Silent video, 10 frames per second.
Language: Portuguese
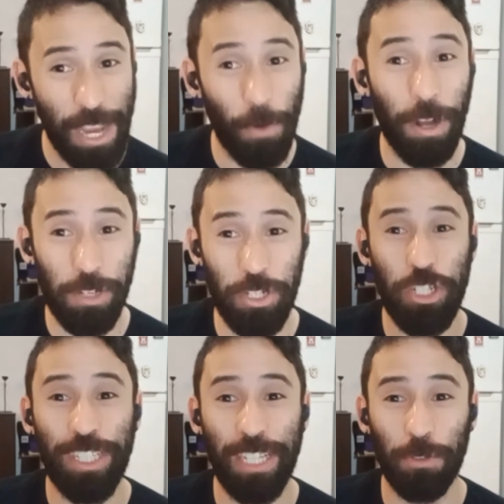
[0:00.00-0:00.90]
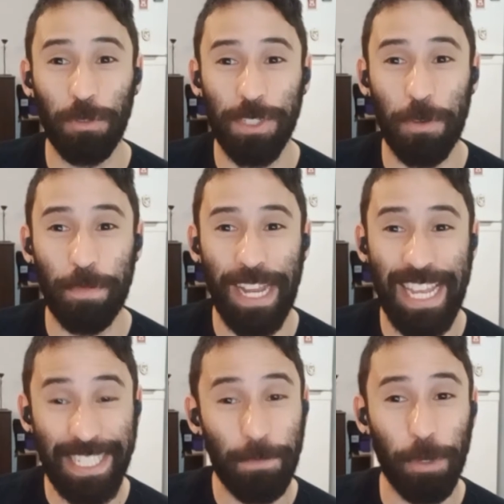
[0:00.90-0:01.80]
Eu acho que a gente tem a solução
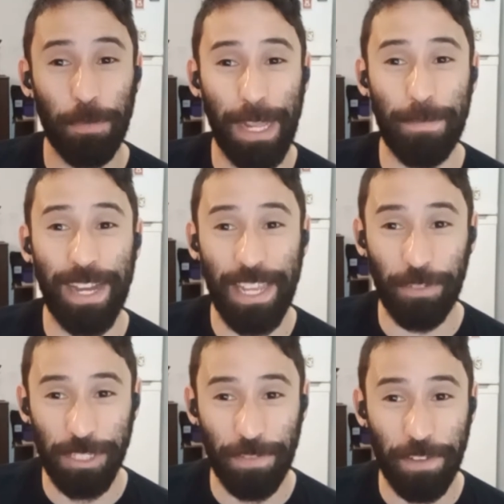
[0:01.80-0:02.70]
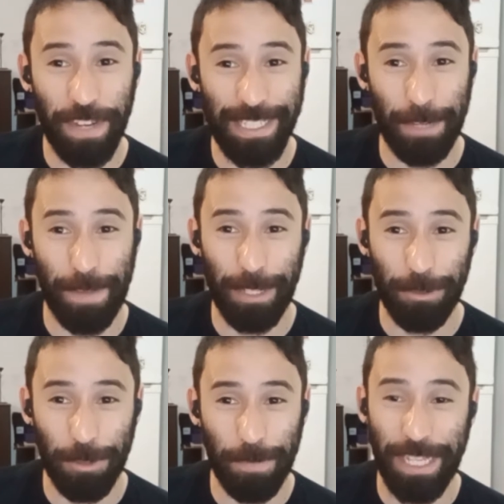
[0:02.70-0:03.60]
para esse problema e você vai ficar
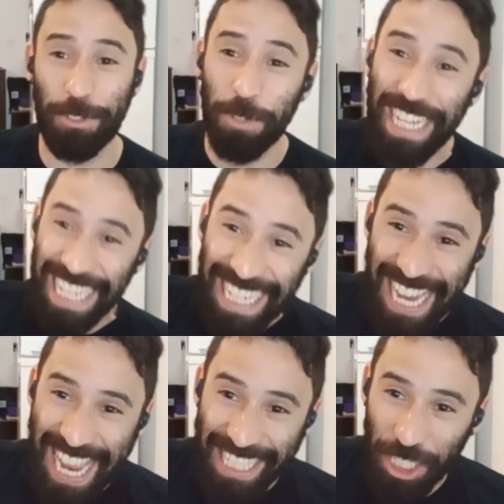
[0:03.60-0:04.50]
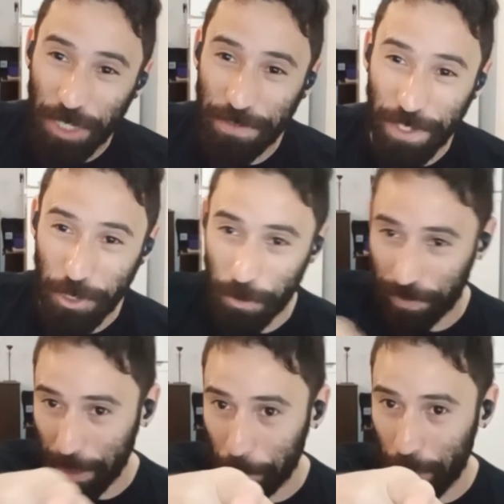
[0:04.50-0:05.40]
sabendo sobre isso neste vídeo.
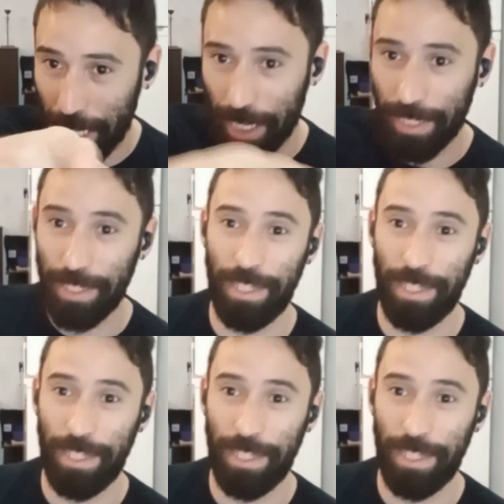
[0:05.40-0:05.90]
Fica por aí.